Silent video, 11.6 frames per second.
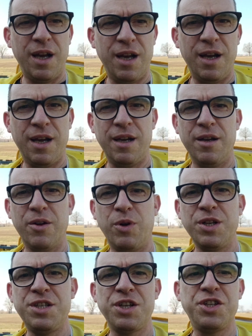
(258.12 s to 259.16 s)
a, a
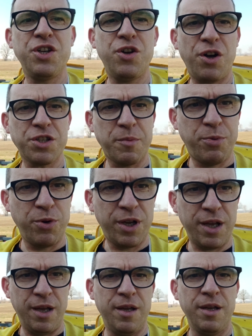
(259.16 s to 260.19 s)
qualsiasi cosa
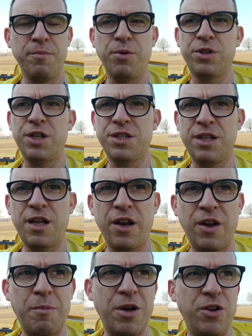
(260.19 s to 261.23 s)
purché potesse
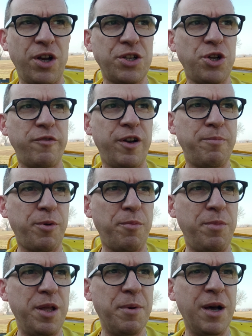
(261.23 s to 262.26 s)
dare una mano a risolvere il
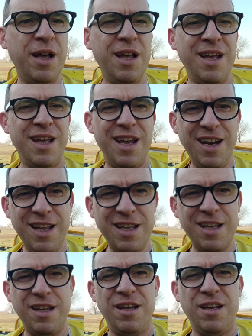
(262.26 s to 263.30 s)
problema. E
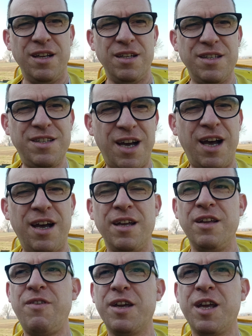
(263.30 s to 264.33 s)
lì già
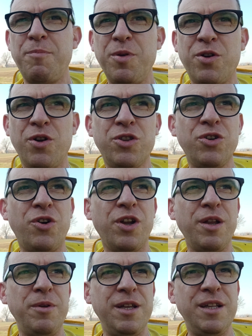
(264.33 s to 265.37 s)
i vecchi
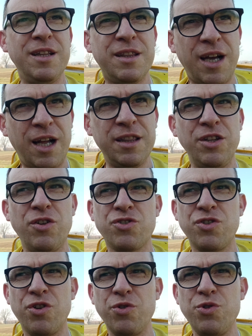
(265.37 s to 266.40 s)
apicoltori in tanti non
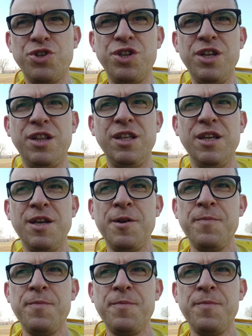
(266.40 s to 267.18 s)
sono riusciti